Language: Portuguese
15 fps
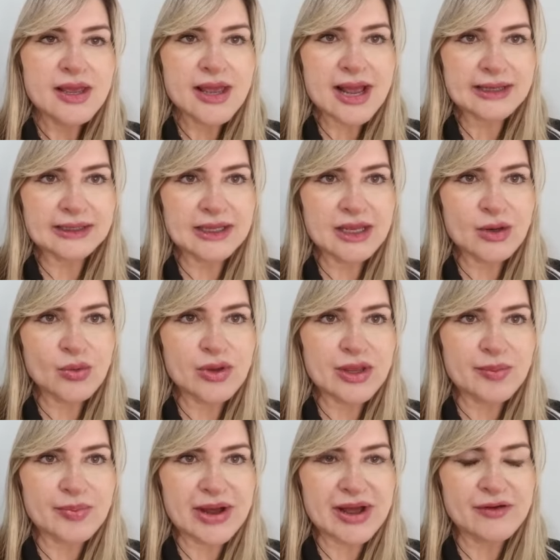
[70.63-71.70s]
Aqui em
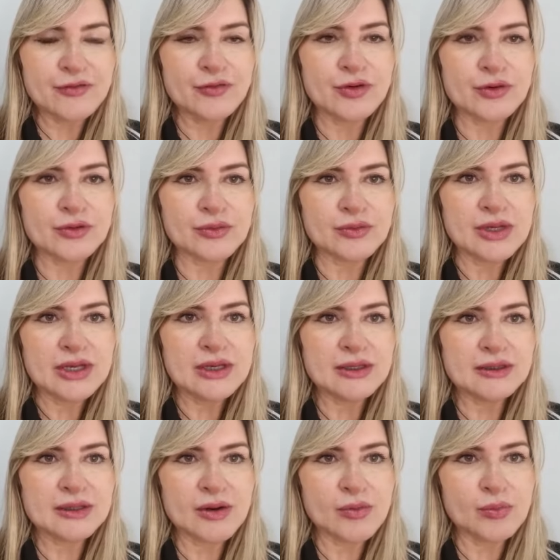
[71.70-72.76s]
Cuiabá foram
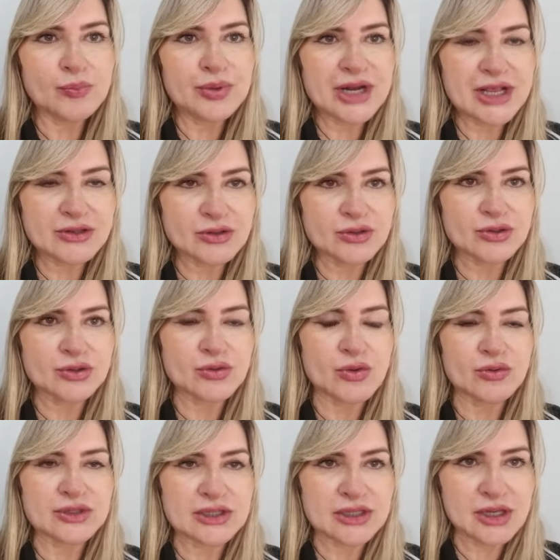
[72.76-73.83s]
então presos
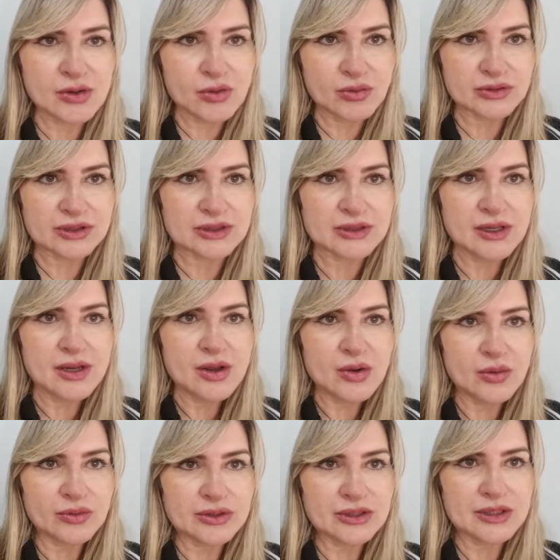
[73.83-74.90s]
os cinco,
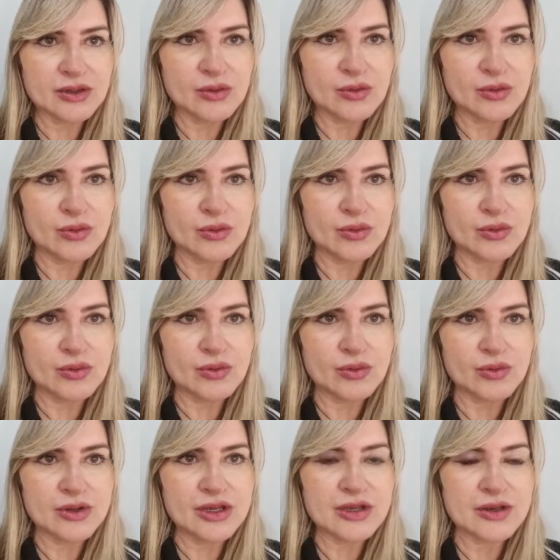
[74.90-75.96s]
os
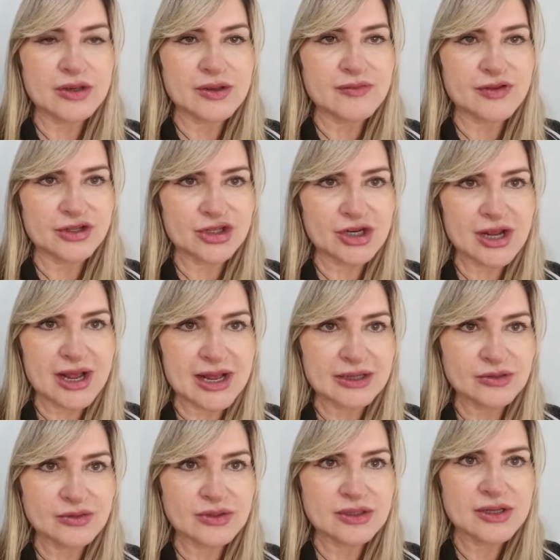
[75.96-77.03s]
cinco
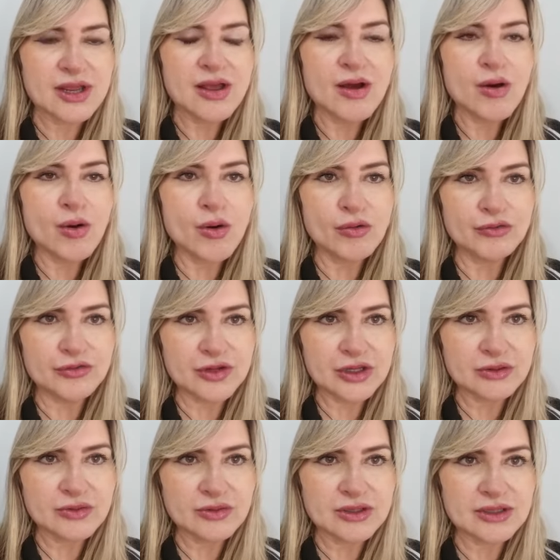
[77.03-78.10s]
investigados,
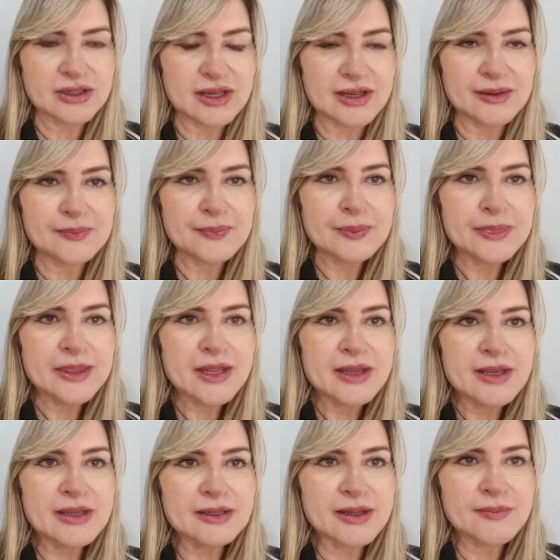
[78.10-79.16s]
ouvidos, né?
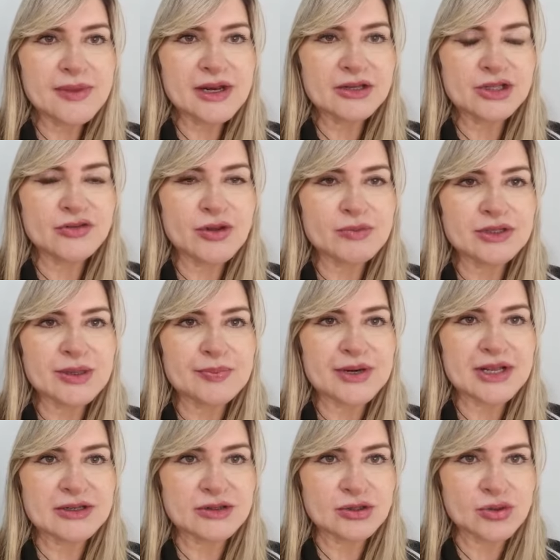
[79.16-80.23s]
E também nós tivemos
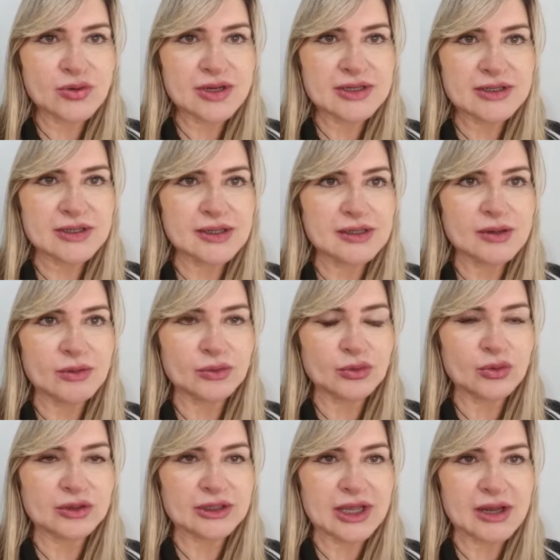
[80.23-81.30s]
apreensões, então,
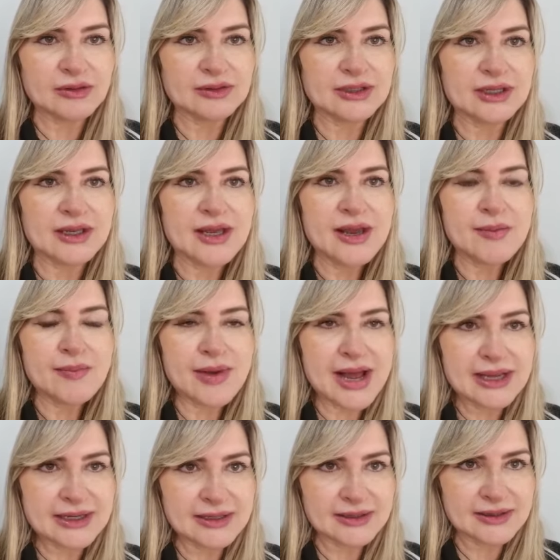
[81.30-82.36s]
total de
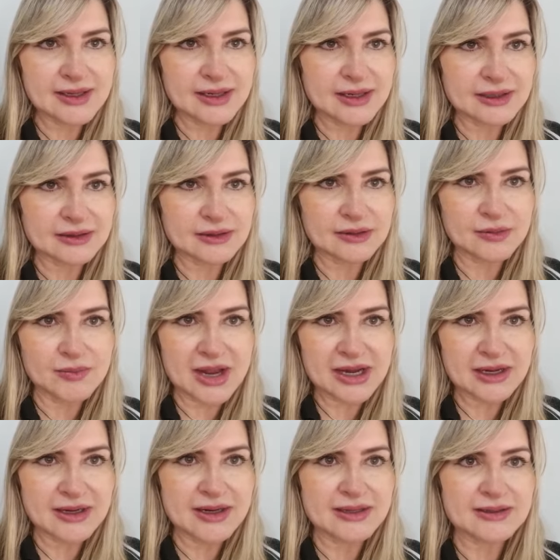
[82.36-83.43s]
máquinas de
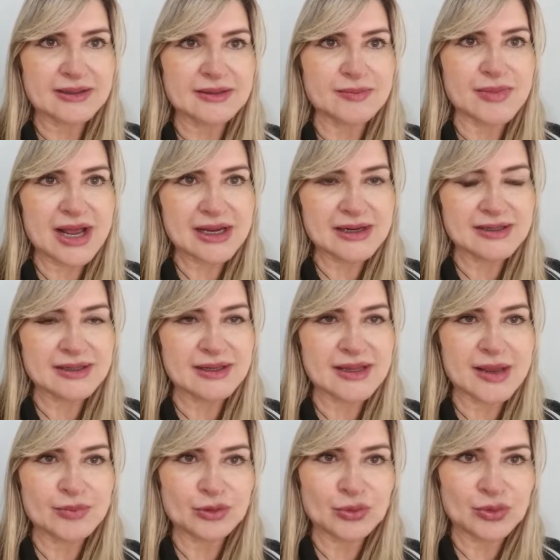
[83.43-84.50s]
máquinas, máquinas de
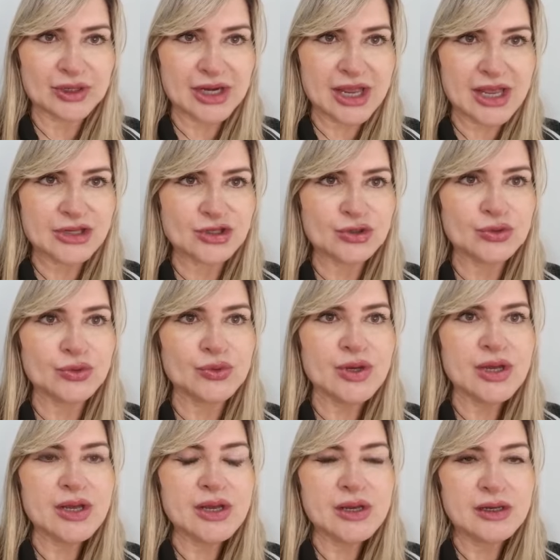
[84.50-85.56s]
débito crédito,
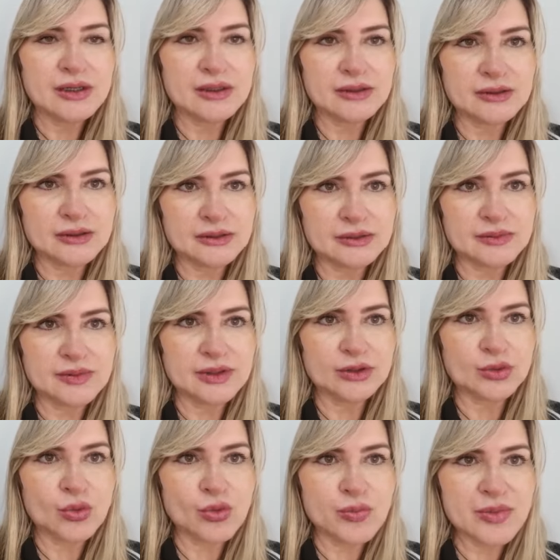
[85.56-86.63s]

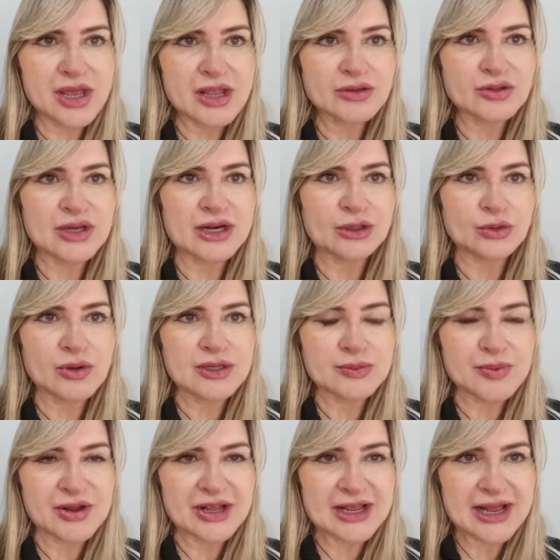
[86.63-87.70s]
documentos, cartões
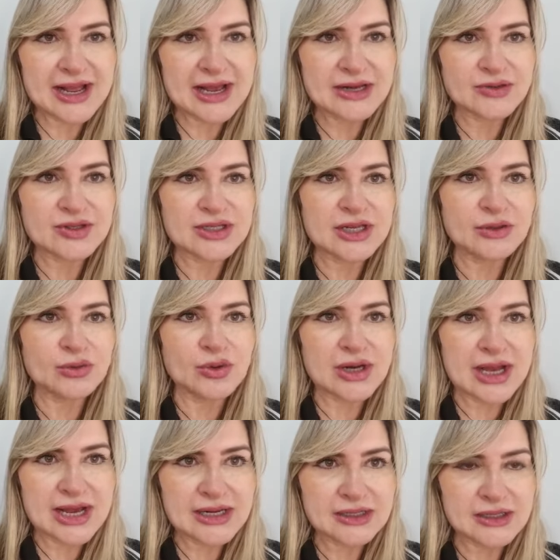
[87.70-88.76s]
bancários,
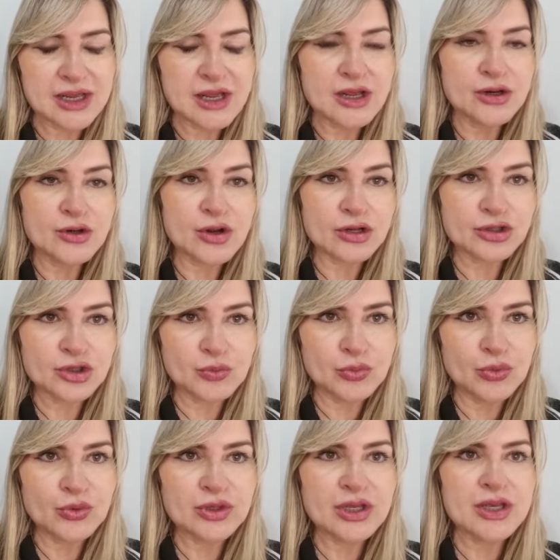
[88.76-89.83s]
celulares,
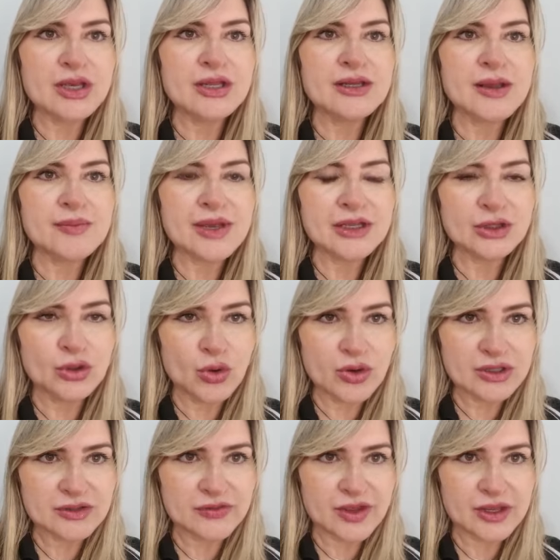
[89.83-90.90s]
notebook e também
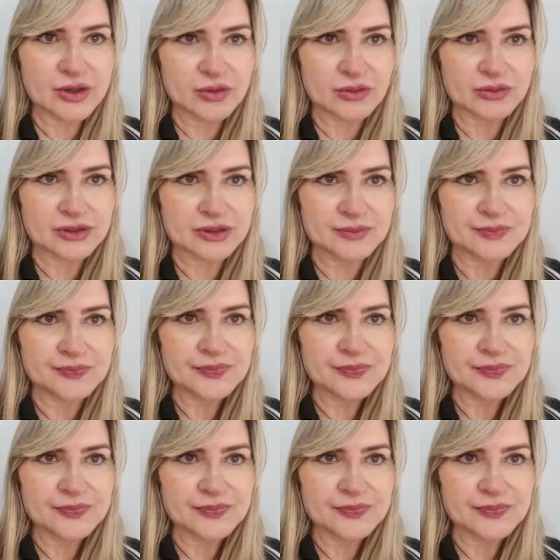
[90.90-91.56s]
dois veículos.